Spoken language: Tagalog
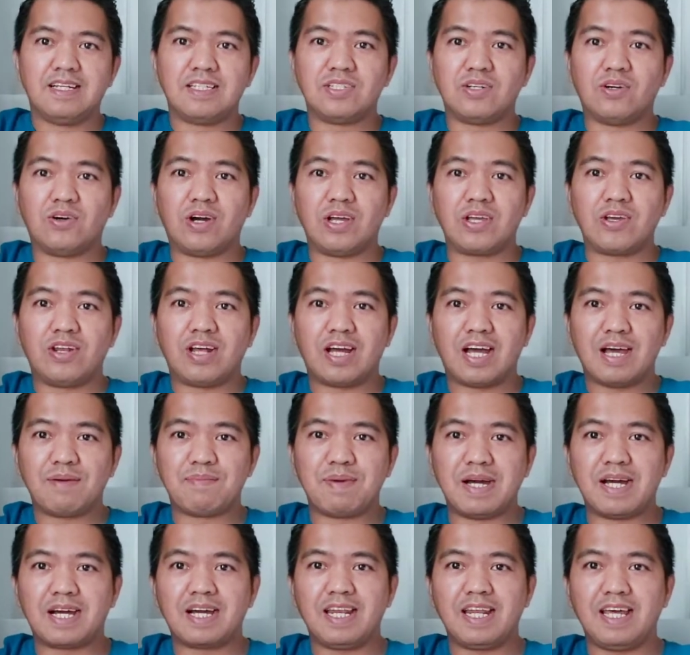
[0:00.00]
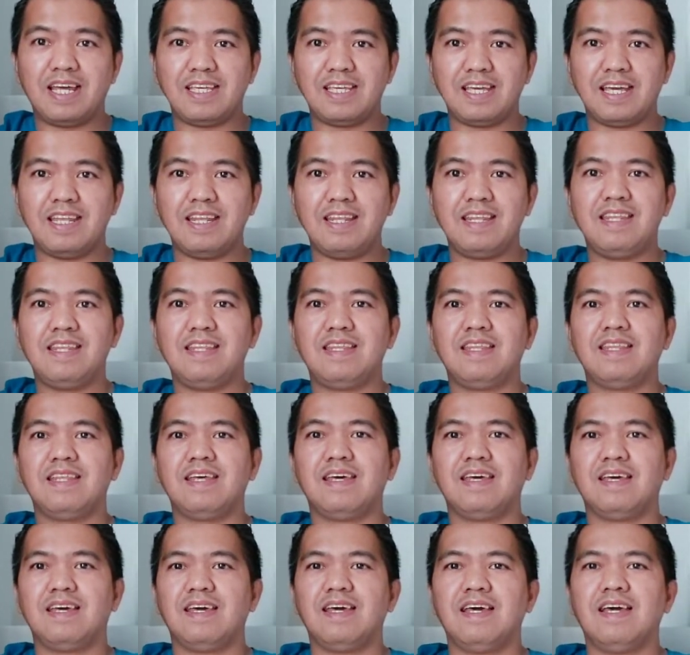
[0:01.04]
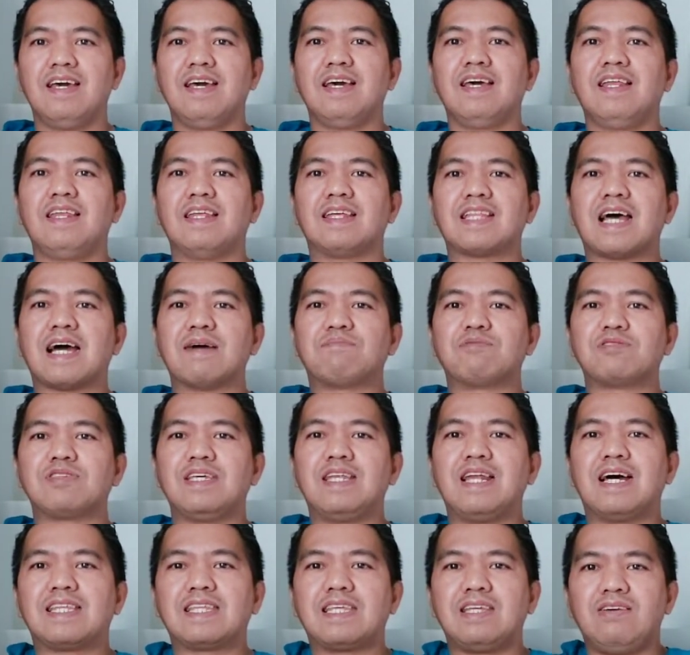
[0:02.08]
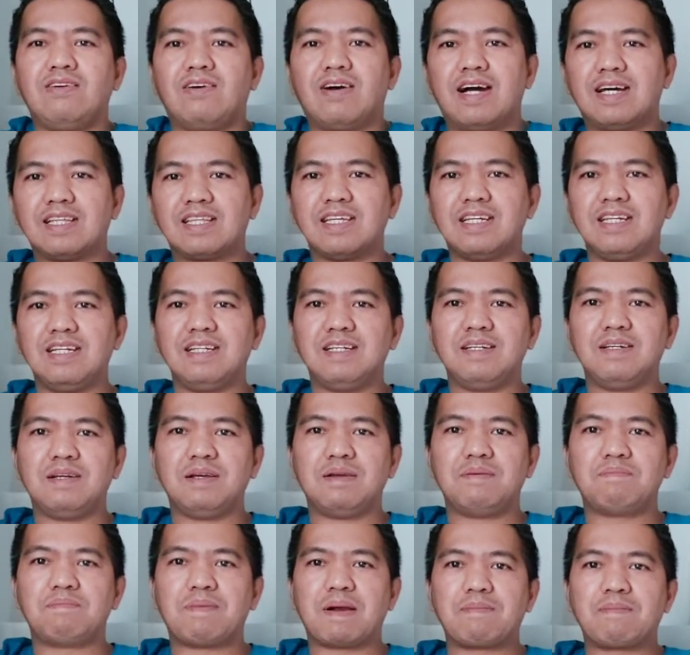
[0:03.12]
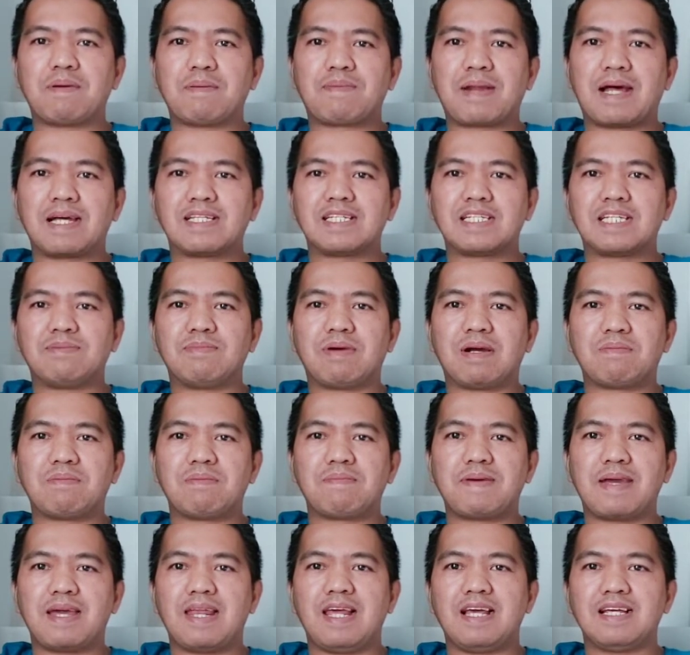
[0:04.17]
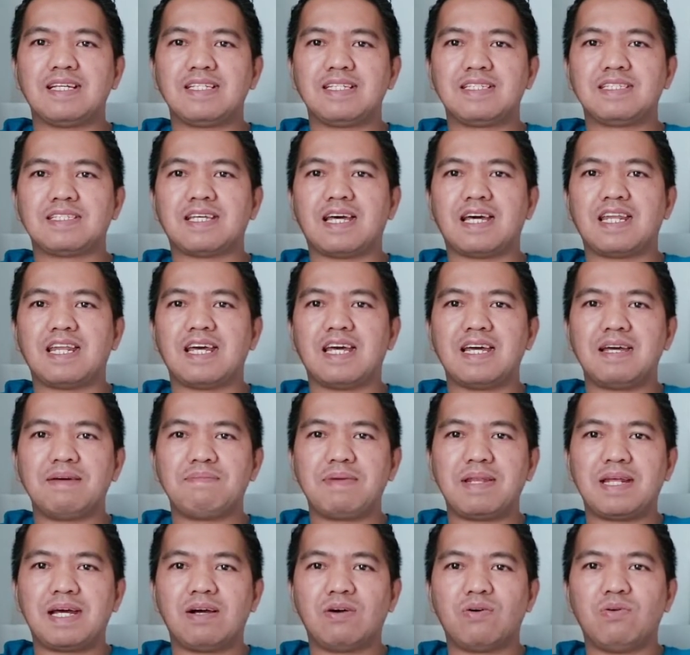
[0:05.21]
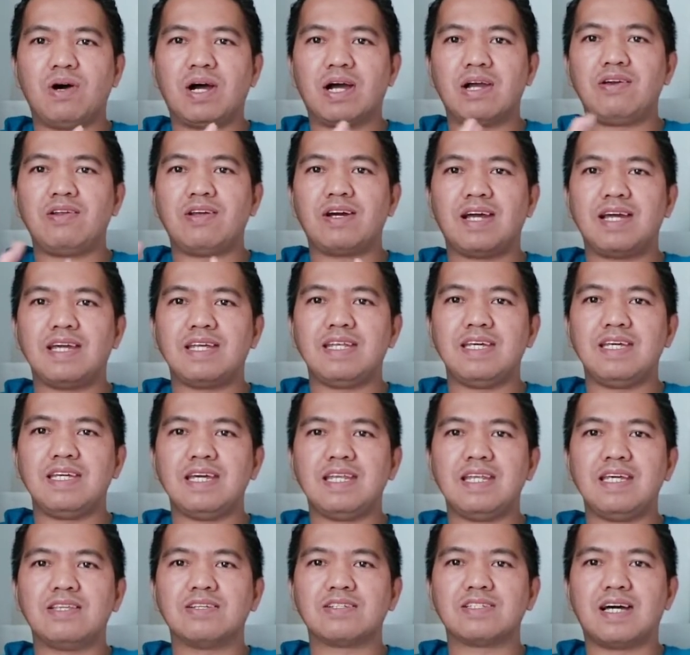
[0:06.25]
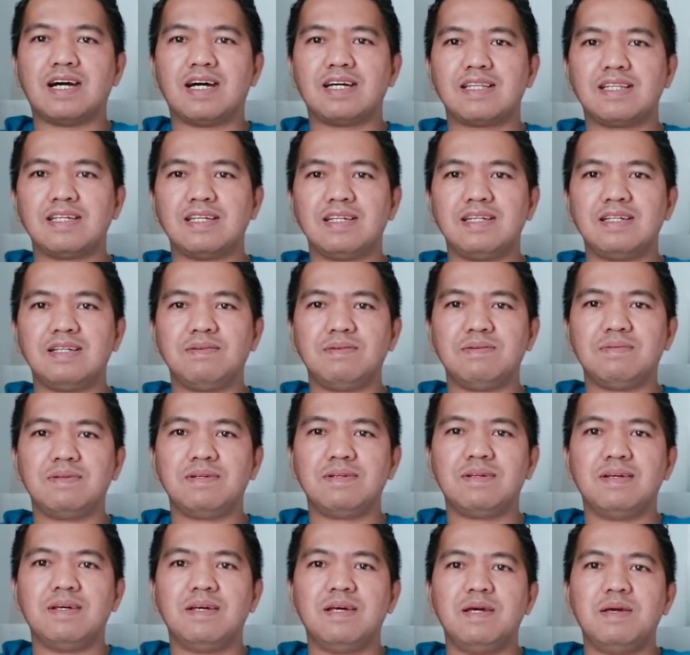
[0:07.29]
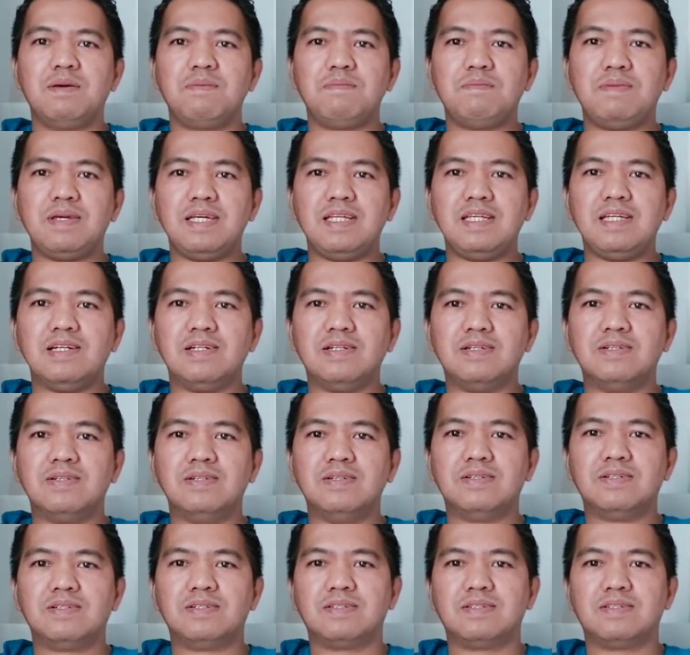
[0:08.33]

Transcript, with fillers: So ayun na nga mga ka-legend. Natapos din natin yung ating pagpaprocess ng mga papeles. Sana may nakakuha kayo ng idea dito sa ating video